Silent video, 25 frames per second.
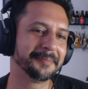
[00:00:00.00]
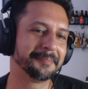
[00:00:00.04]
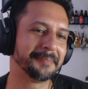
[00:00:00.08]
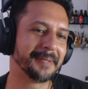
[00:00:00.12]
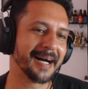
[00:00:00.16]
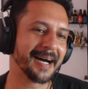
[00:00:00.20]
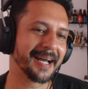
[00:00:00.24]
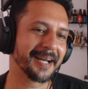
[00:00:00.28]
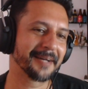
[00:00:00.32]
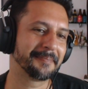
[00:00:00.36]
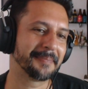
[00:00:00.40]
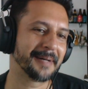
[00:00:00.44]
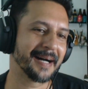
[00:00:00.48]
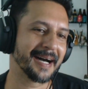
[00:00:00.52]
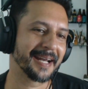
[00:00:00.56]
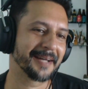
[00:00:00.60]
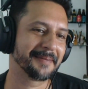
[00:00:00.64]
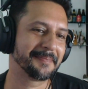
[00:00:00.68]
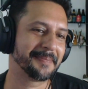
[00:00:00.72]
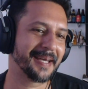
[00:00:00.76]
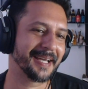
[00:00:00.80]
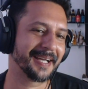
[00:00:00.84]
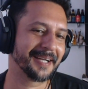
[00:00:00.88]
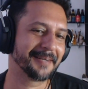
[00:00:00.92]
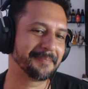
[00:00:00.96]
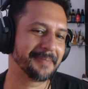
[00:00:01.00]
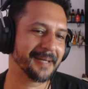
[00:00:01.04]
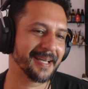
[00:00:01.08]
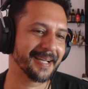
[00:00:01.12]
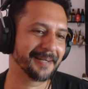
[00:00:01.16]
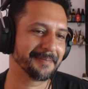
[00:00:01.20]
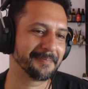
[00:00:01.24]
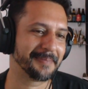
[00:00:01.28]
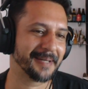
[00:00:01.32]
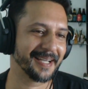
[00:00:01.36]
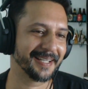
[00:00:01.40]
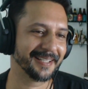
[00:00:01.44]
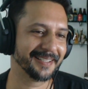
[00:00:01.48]
Para, para. Pega, pega,
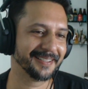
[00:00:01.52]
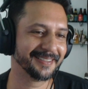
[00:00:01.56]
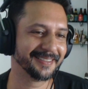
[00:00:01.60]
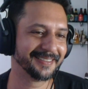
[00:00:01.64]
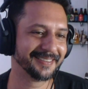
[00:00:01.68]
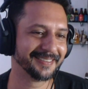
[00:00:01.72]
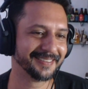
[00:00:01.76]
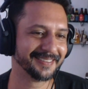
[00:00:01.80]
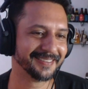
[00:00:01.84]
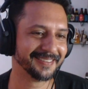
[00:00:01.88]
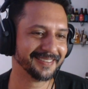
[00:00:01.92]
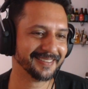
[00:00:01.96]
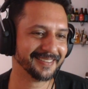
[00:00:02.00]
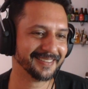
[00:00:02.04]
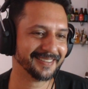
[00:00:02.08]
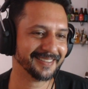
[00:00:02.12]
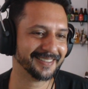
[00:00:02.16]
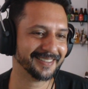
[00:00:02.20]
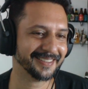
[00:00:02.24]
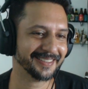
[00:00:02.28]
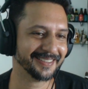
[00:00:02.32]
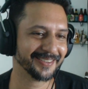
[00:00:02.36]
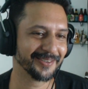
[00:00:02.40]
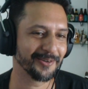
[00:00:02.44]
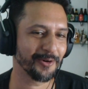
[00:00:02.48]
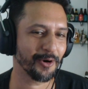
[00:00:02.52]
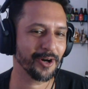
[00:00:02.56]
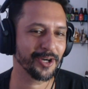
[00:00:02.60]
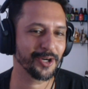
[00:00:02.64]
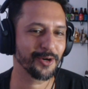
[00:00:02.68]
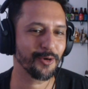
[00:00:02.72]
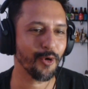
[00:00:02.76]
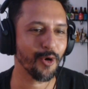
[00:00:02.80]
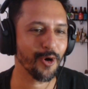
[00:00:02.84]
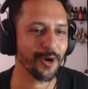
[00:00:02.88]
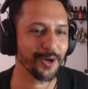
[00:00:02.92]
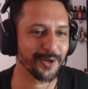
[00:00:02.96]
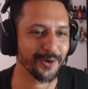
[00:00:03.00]
pega. Corre,
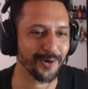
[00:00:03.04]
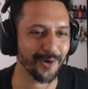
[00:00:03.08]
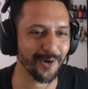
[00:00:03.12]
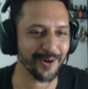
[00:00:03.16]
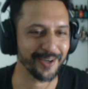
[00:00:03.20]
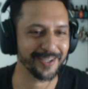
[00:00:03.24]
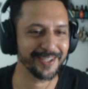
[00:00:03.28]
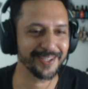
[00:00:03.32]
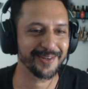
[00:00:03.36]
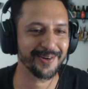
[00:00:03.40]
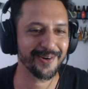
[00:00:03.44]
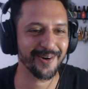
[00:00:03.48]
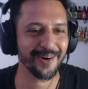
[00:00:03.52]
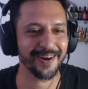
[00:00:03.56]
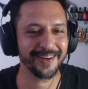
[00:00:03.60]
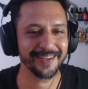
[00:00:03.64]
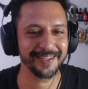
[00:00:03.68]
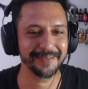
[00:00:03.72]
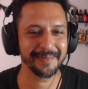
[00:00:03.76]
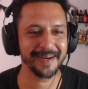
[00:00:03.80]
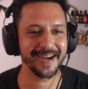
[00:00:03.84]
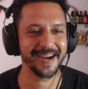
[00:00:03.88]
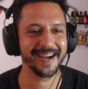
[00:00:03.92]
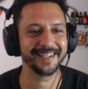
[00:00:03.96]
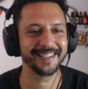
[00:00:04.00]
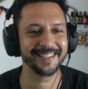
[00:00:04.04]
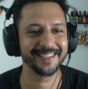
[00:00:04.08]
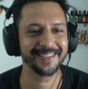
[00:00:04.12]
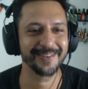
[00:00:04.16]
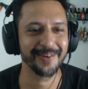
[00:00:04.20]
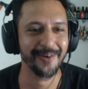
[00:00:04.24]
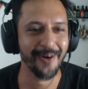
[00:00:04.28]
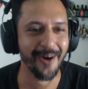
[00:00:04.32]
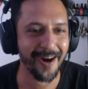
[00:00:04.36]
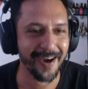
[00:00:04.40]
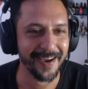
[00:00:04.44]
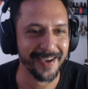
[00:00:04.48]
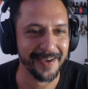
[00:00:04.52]
corre, corre, corre, Berg.
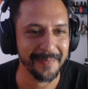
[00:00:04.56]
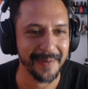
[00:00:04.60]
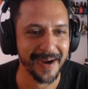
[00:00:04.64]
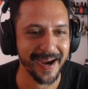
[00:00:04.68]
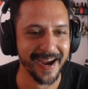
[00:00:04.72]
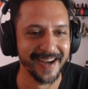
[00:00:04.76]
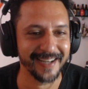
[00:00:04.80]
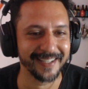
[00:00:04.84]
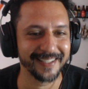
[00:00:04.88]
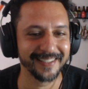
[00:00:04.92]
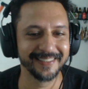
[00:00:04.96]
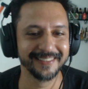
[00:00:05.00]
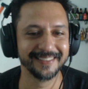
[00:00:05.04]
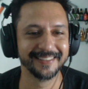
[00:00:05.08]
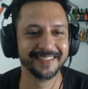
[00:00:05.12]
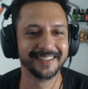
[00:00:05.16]
Corre, Berg.